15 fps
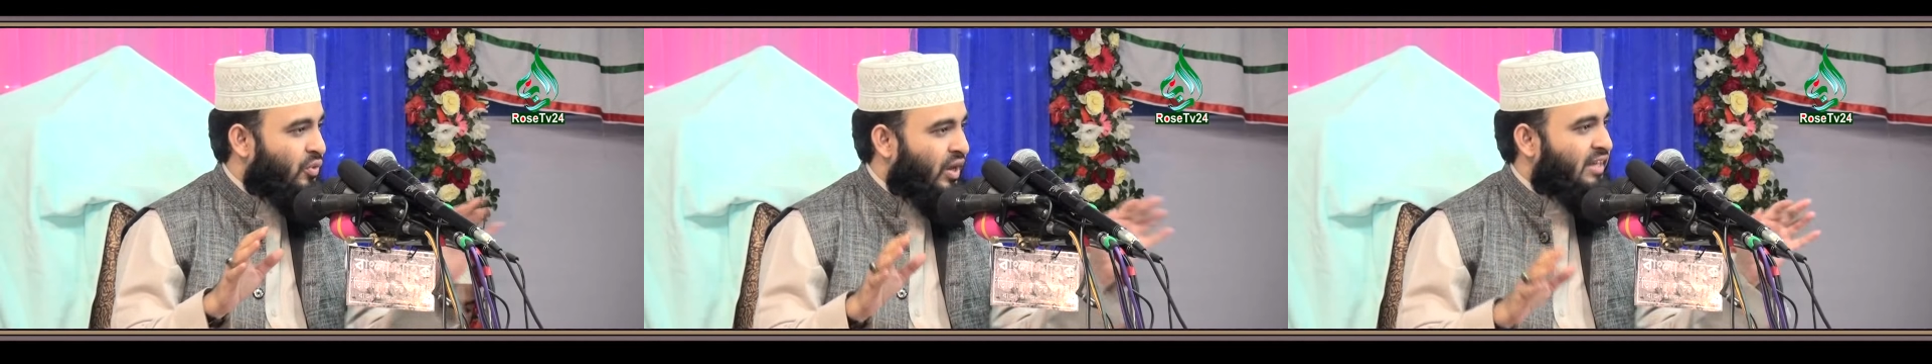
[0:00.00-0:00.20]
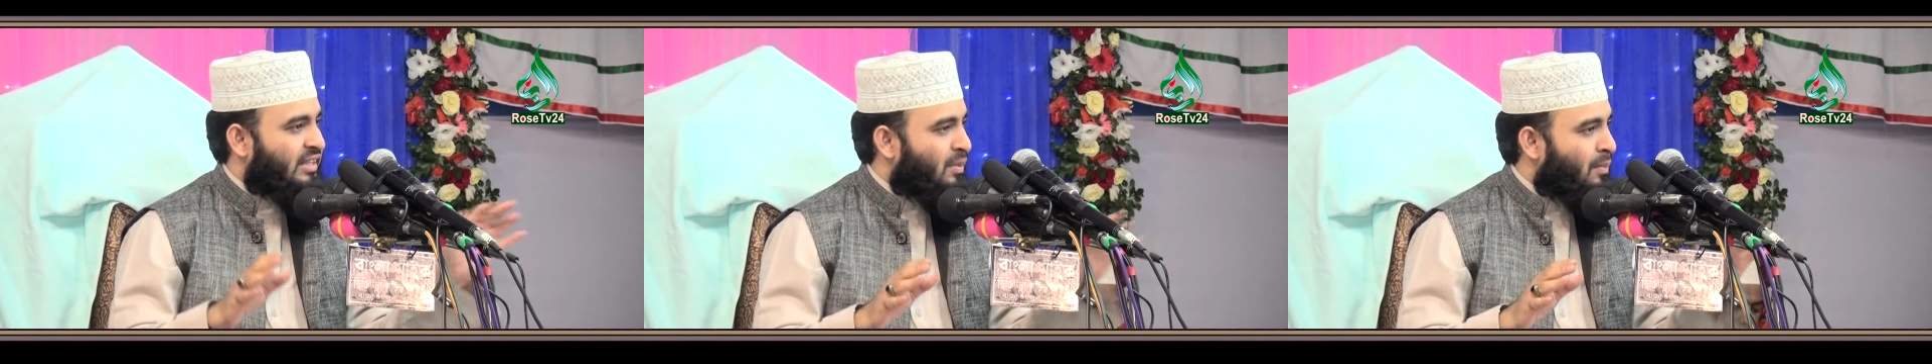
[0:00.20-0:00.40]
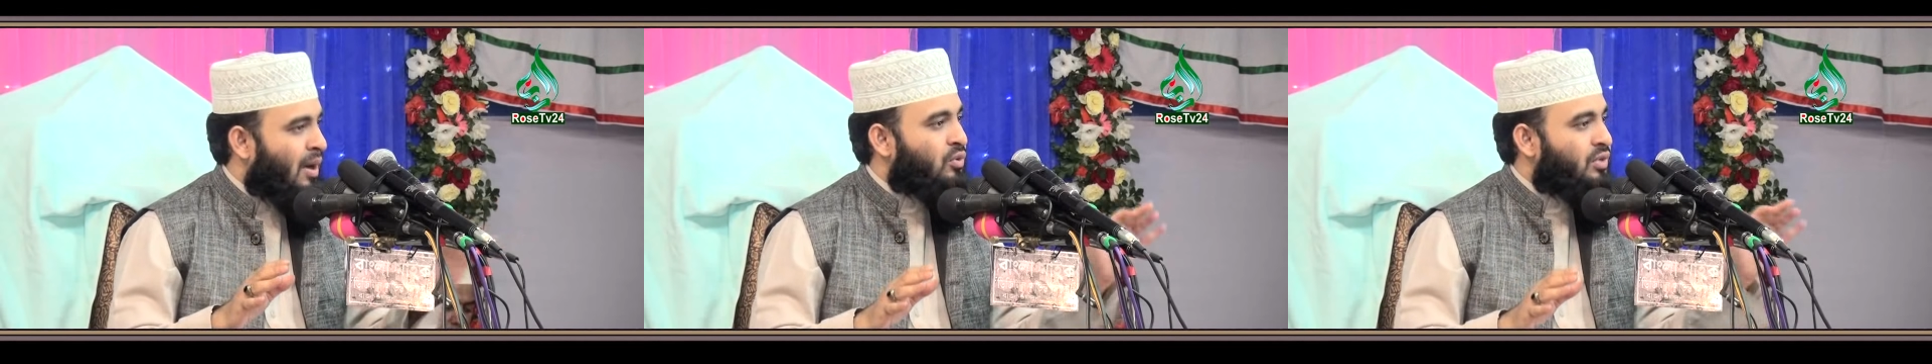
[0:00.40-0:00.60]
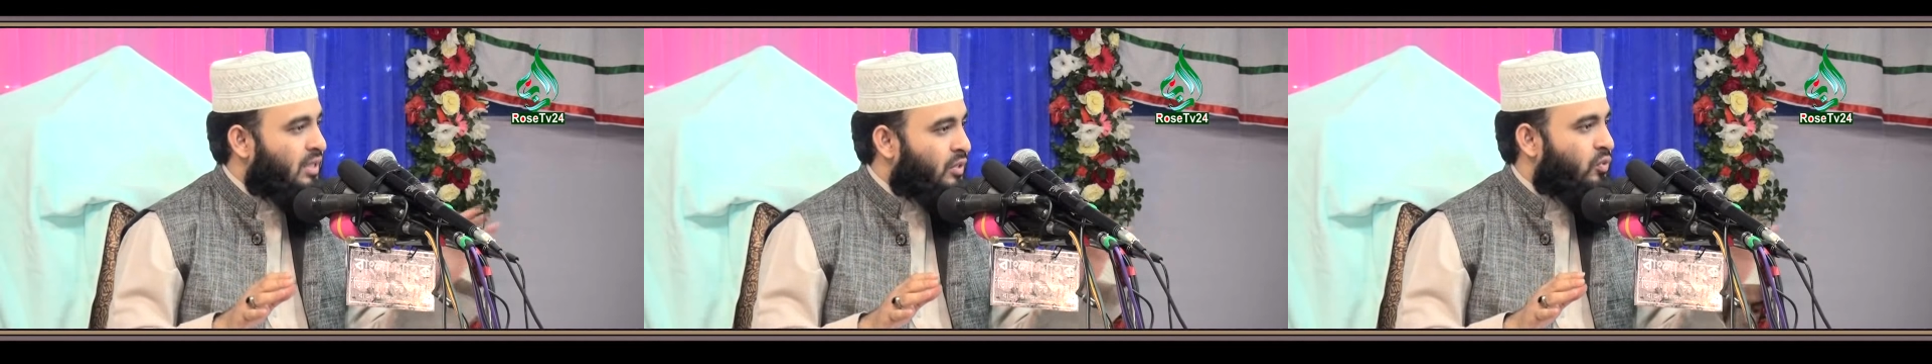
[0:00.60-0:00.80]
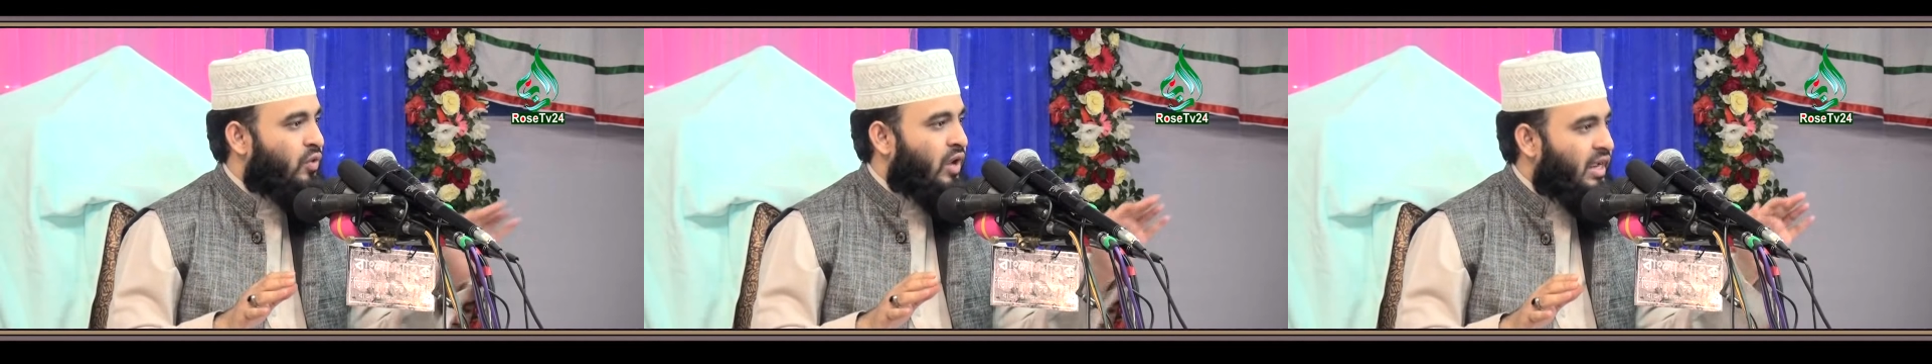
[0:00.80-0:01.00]
ক্রিয়েট দ্য
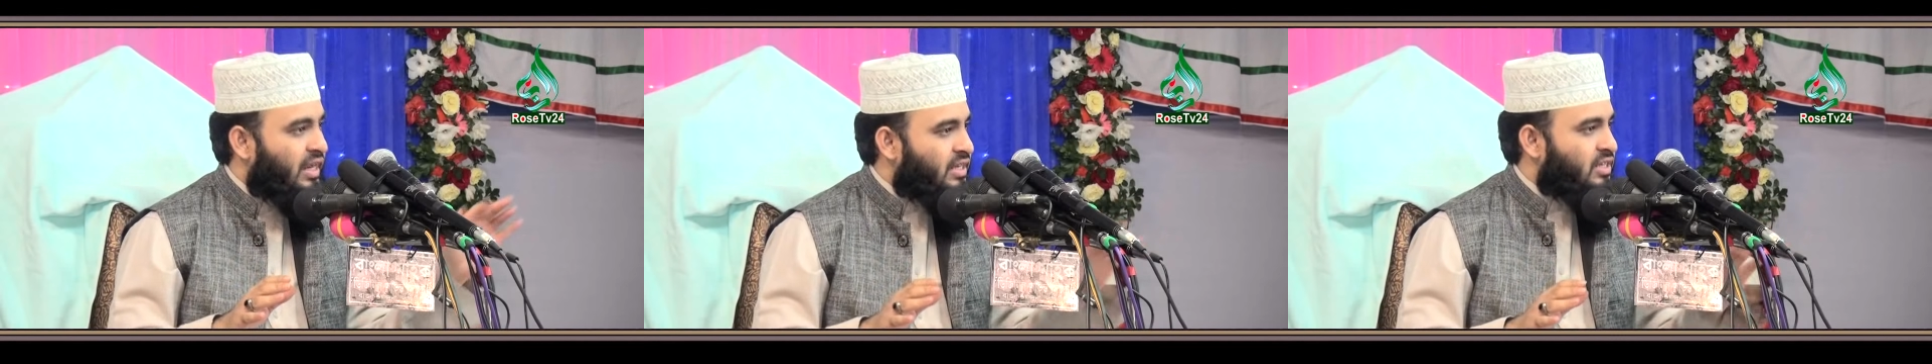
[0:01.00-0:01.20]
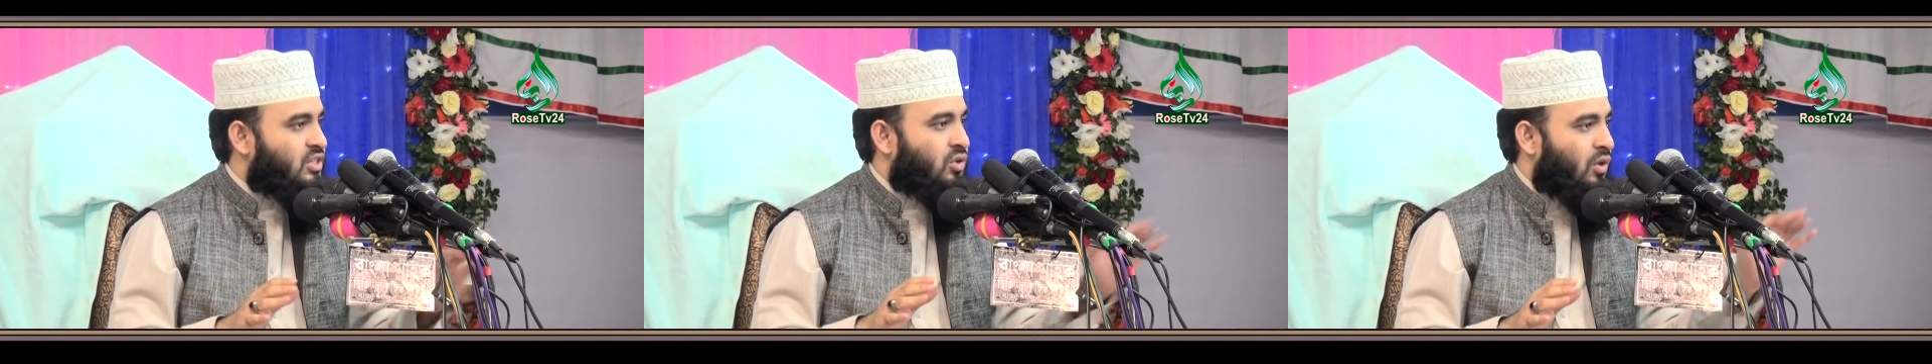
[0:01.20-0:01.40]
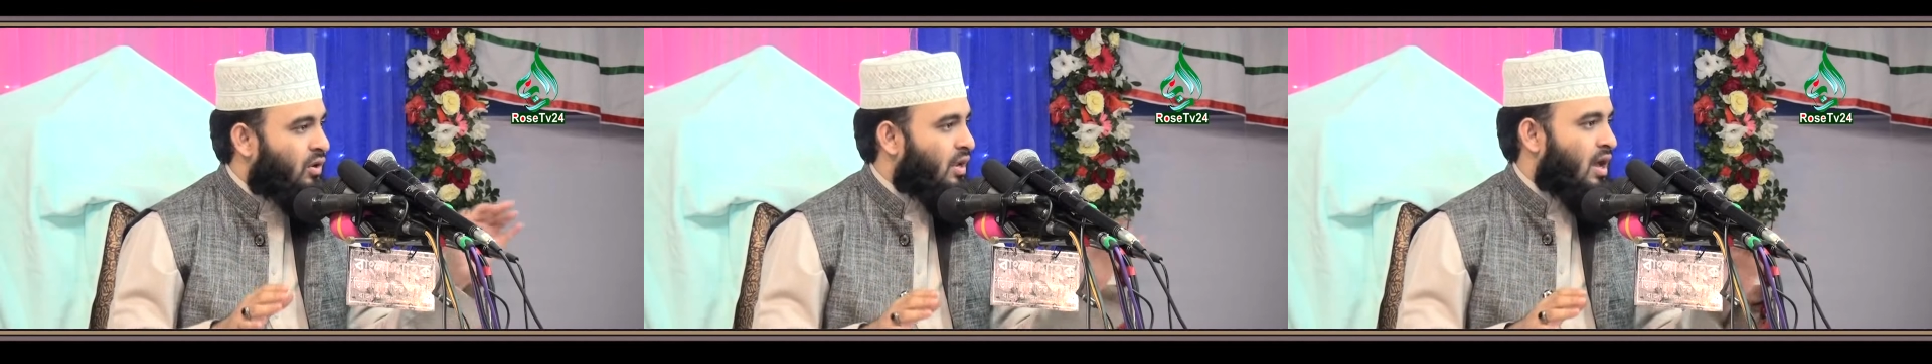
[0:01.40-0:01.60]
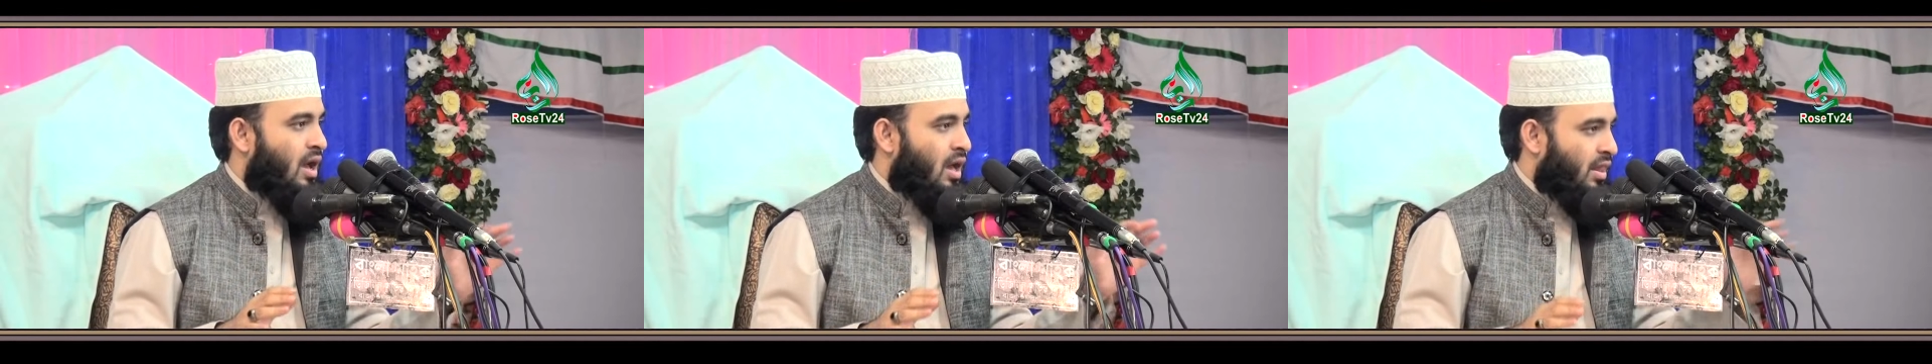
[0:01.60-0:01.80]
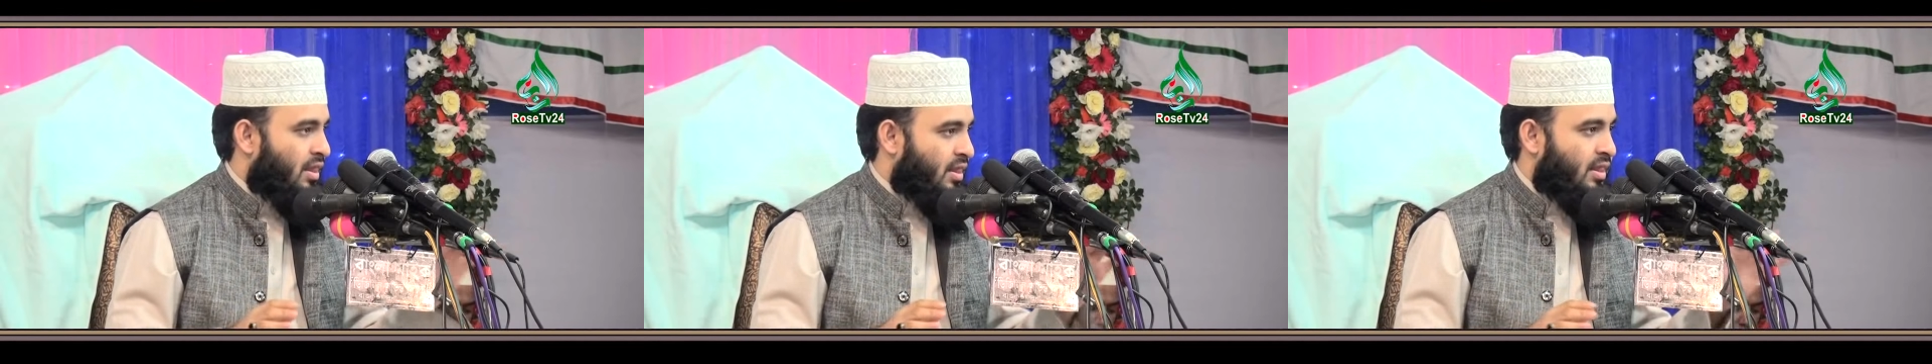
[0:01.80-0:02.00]
মাউন্টেন রেঞ্জ অন
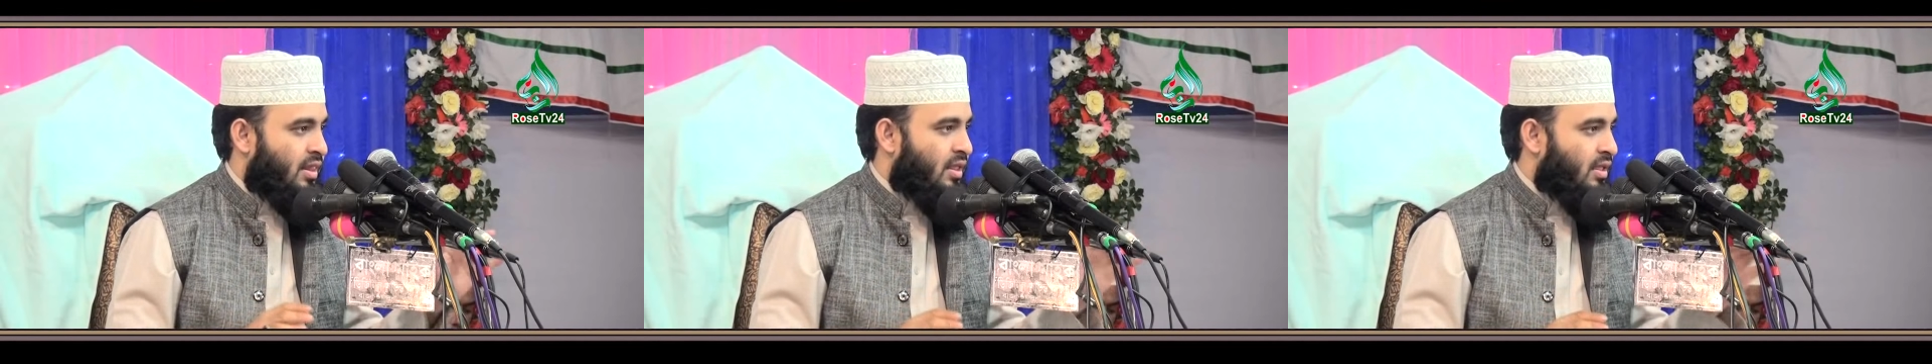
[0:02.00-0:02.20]
আর্থ